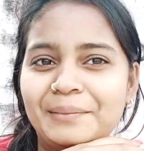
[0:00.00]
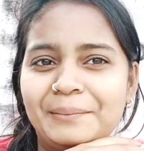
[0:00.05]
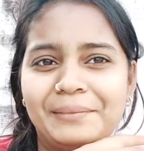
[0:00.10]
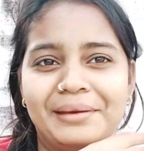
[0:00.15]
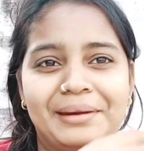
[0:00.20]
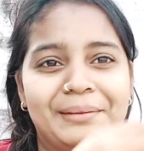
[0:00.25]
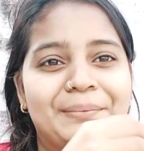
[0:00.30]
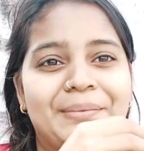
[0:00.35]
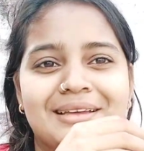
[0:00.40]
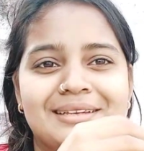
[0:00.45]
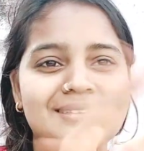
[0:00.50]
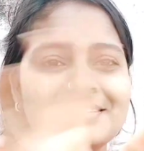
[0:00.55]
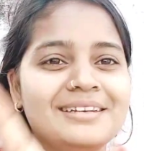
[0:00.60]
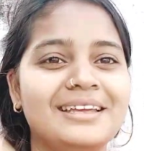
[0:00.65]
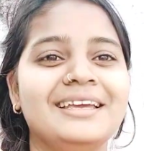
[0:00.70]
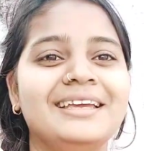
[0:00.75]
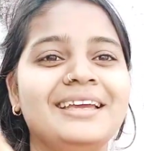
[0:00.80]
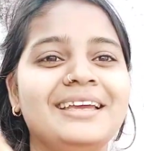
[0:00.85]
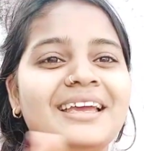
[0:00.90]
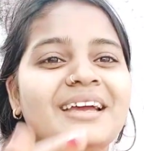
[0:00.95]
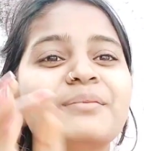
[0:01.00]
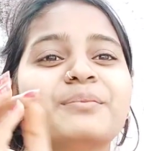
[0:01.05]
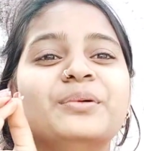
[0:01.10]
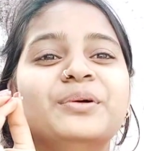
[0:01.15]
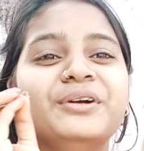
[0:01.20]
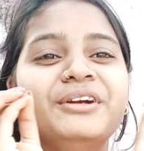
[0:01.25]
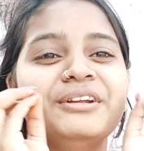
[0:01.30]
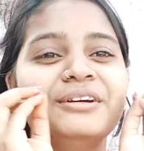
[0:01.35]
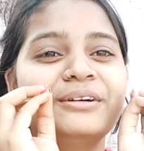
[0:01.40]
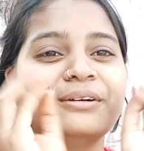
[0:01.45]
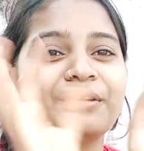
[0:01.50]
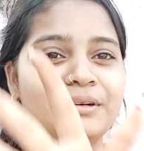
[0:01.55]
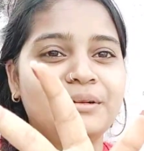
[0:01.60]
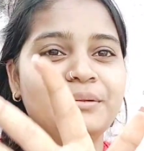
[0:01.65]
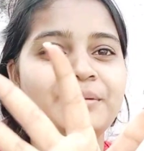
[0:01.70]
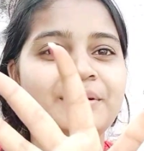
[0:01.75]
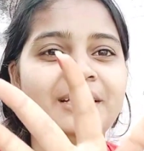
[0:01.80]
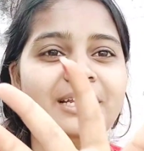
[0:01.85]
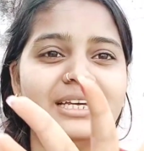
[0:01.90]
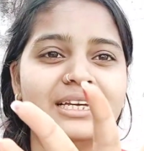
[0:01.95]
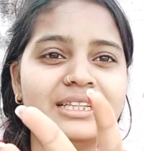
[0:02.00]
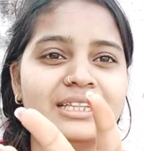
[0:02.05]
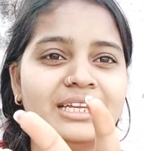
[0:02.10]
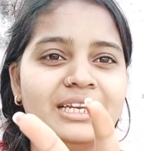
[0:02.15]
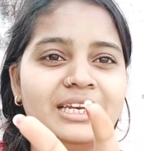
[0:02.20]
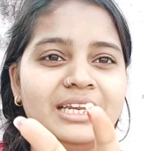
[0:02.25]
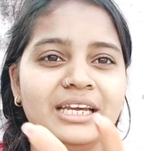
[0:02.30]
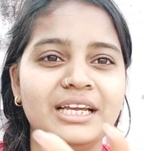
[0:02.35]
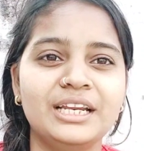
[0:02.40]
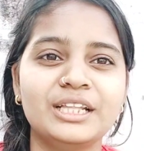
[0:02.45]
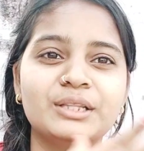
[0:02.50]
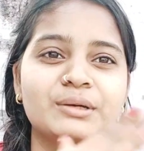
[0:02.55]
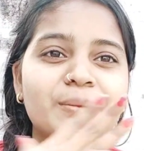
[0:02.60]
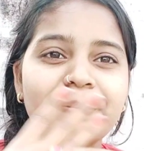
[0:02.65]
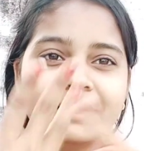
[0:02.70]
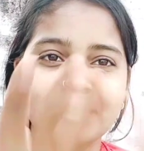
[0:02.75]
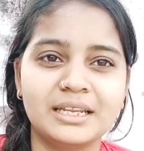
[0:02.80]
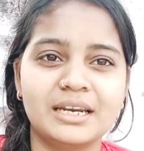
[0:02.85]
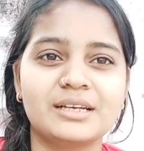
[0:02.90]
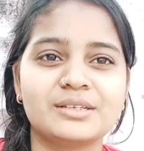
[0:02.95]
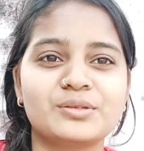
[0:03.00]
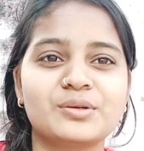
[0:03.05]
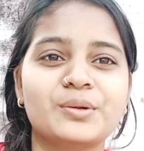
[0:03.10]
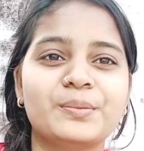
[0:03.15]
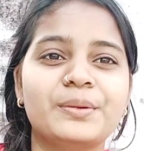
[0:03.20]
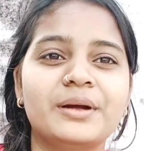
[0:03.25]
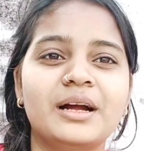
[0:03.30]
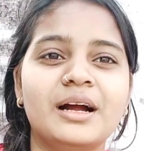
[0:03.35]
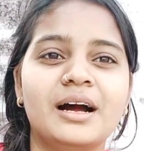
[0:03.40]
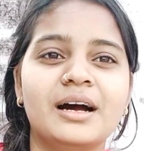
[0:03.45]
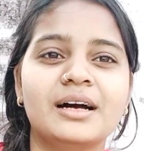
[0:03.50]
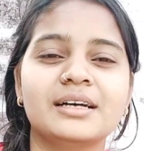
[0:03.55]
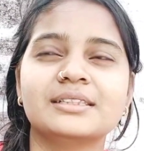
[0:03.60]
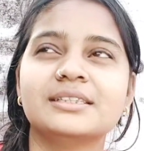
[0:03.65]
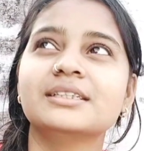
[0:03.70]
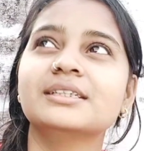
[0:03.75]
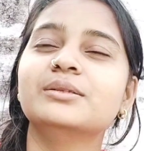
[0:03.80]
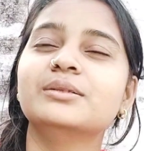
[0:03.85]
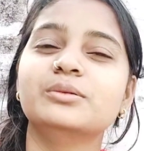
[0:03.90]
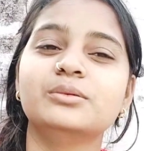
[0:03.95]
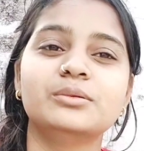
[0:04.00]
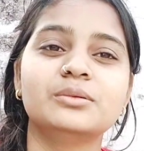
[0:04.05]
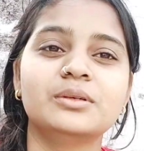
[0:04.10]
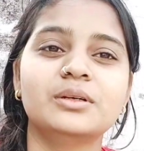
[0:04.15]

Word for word: मेरे पास नहीं है एक फुटी कौड़ी भी नहीं है देने के लिए तो मैं पंद्रह सौ रुपये कहाँ से दूँ